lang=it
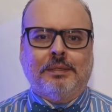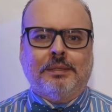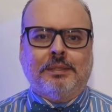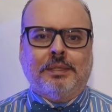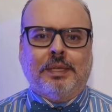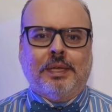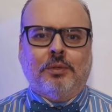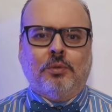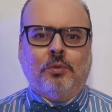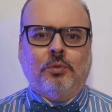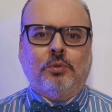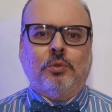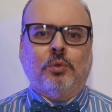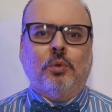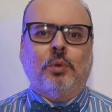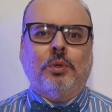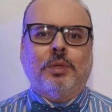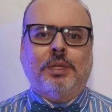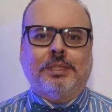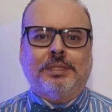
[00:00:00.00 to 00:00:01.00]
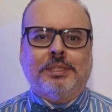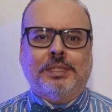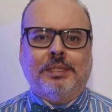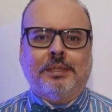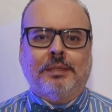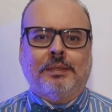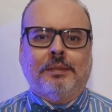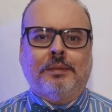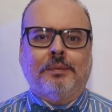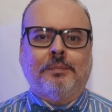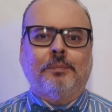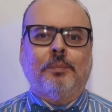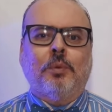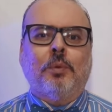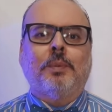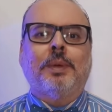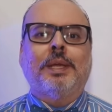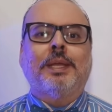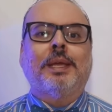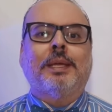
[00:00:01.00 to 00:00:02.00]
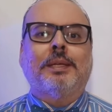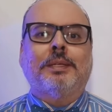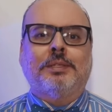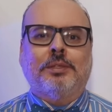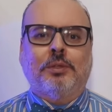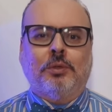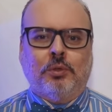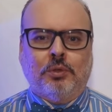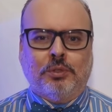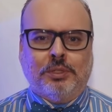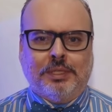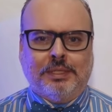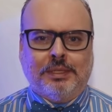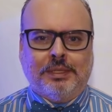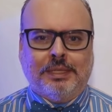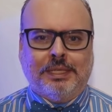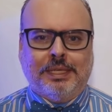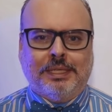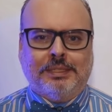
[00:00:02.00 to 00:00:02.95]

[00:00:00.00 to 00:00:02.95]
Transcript: traduttore di pubblicazioni e